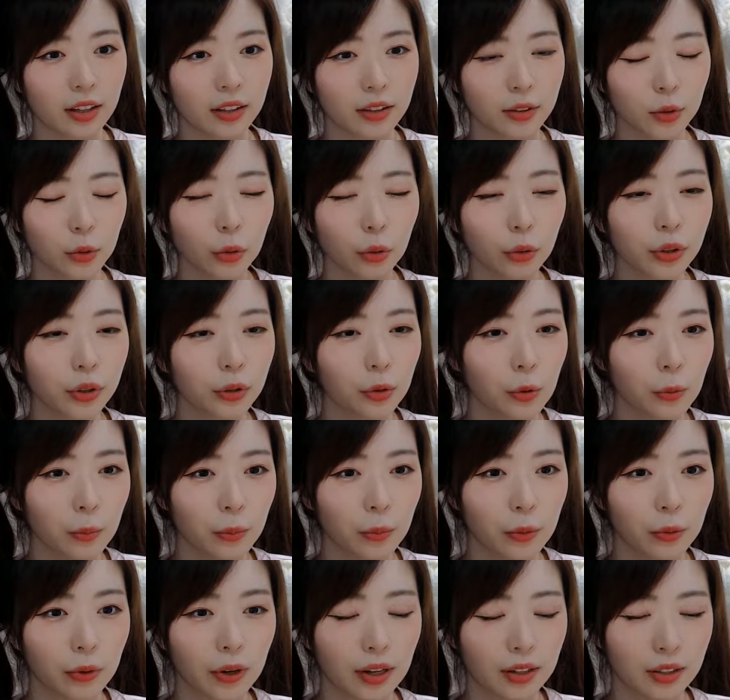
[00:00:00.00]

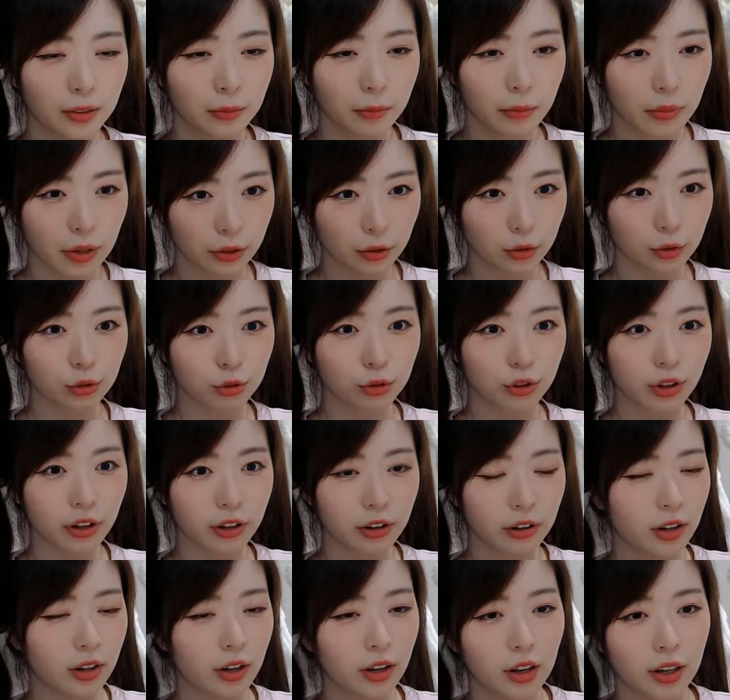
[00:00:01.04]
소이콤보라는 메뉴고요
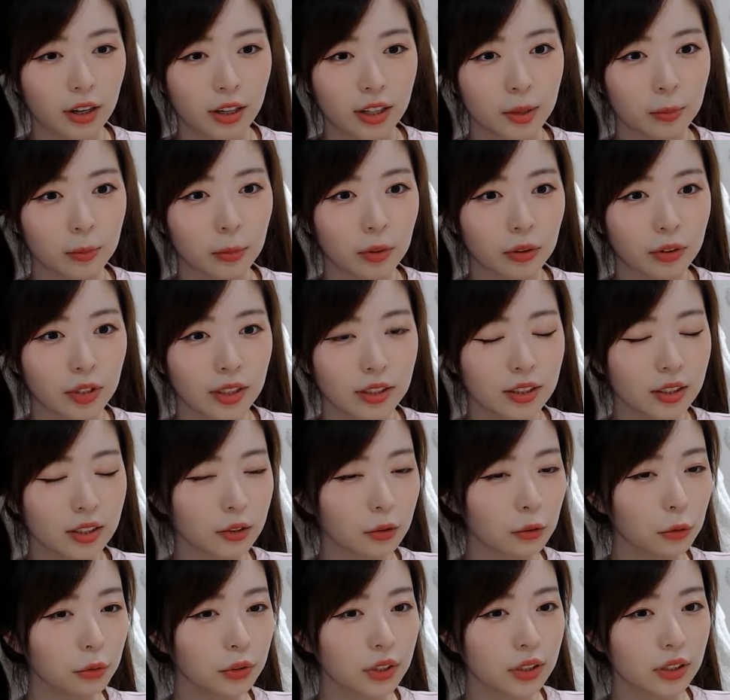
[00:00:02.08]
이번에
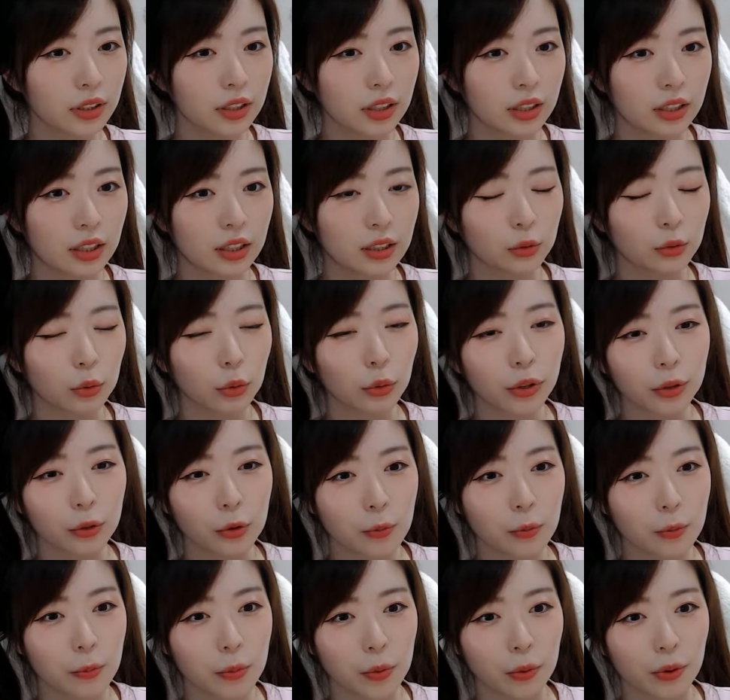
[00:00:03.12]
신통치킨의
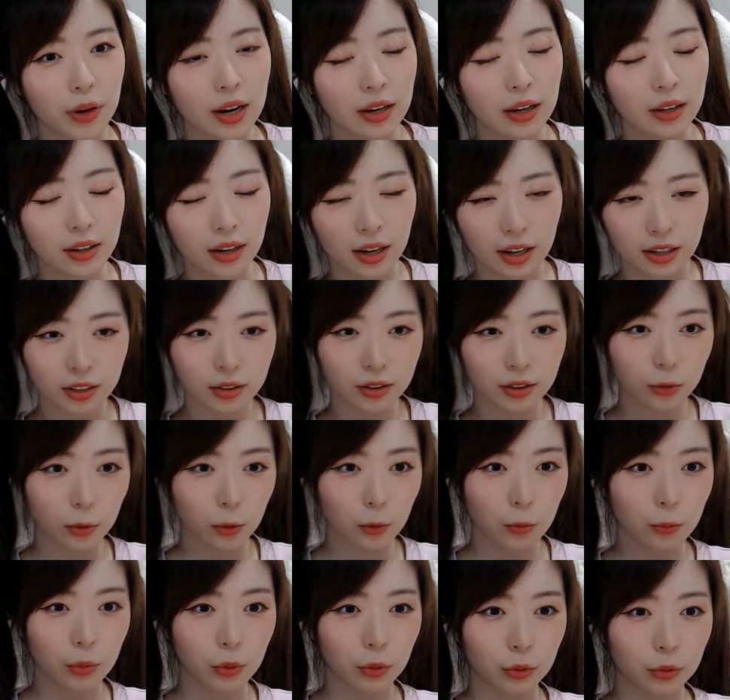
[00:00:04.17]
소이콤보랑
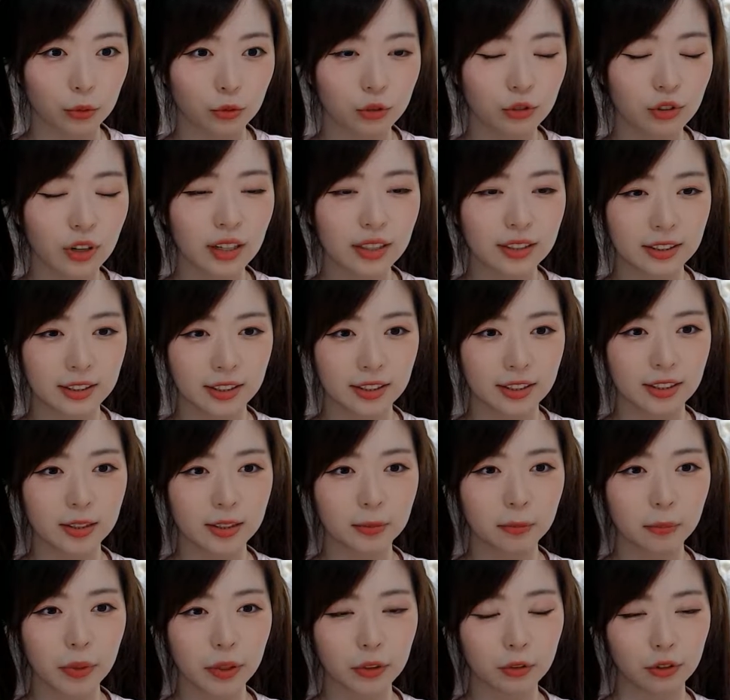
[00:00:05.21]
레드콤보 두 가지
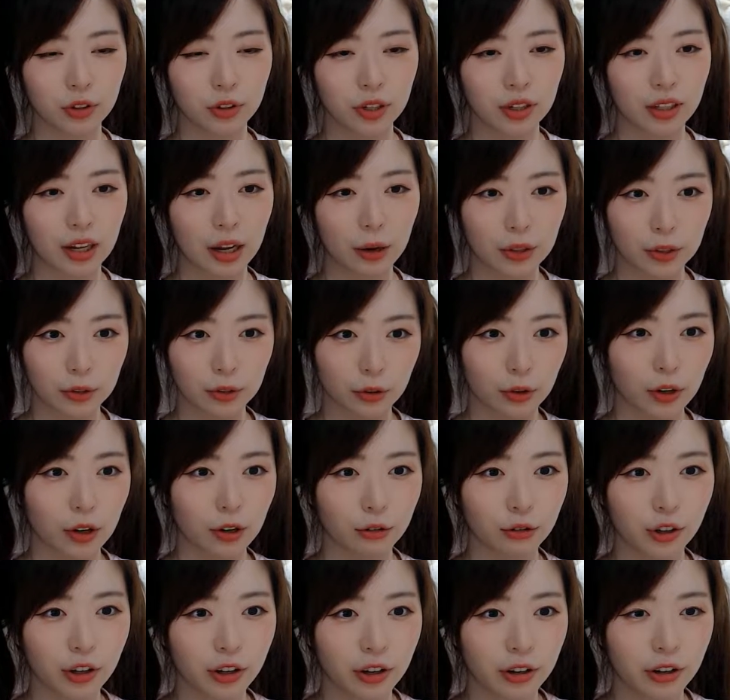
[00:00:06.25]
신메뉴가
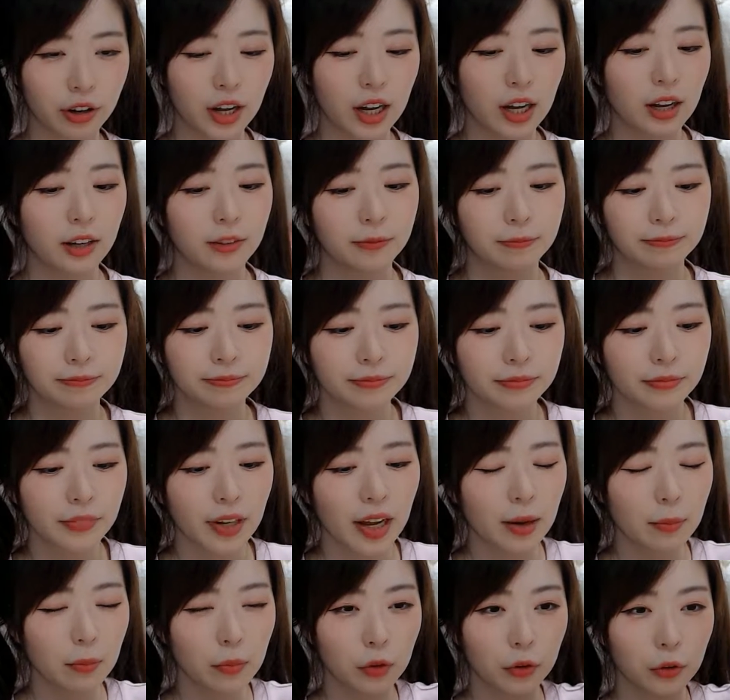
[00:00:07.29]
나왔더라고요
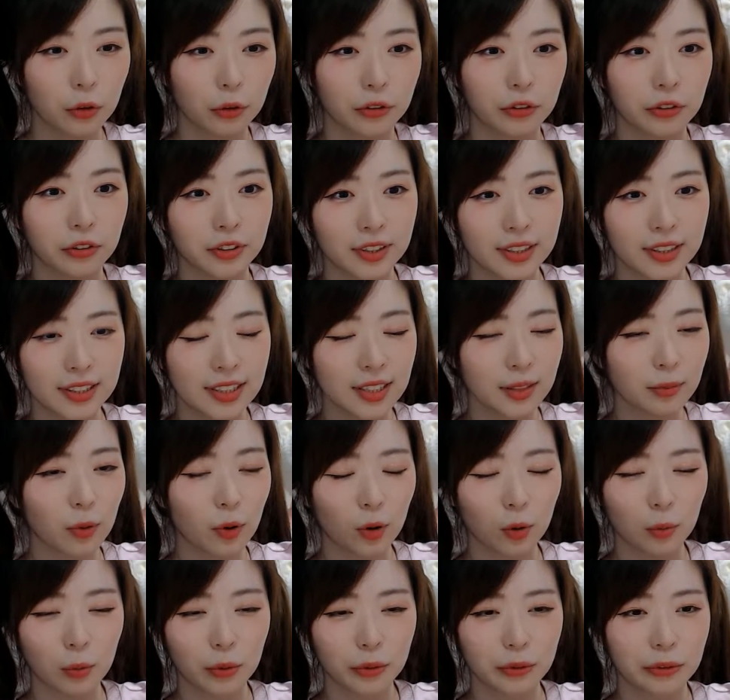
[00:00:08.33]
한번 어떤지
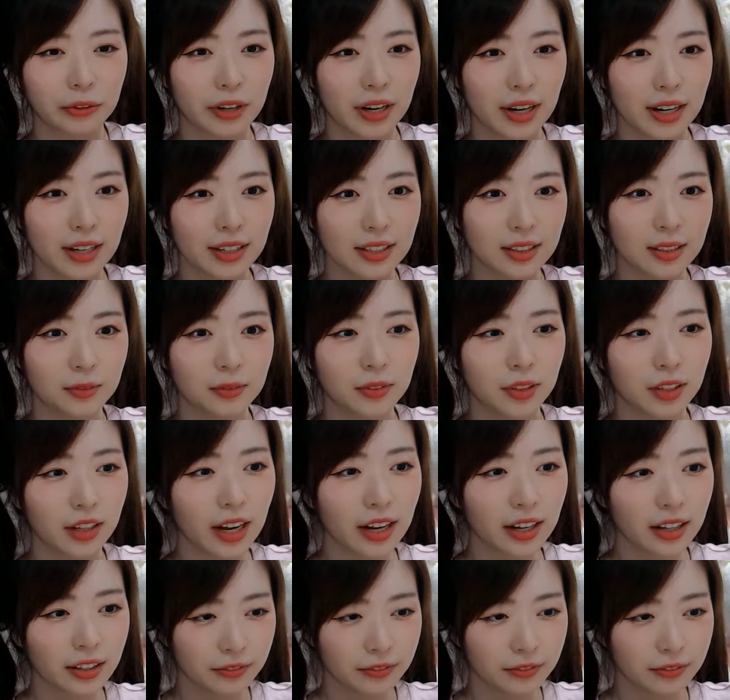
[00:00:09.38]
먹어보도록 하겠습니다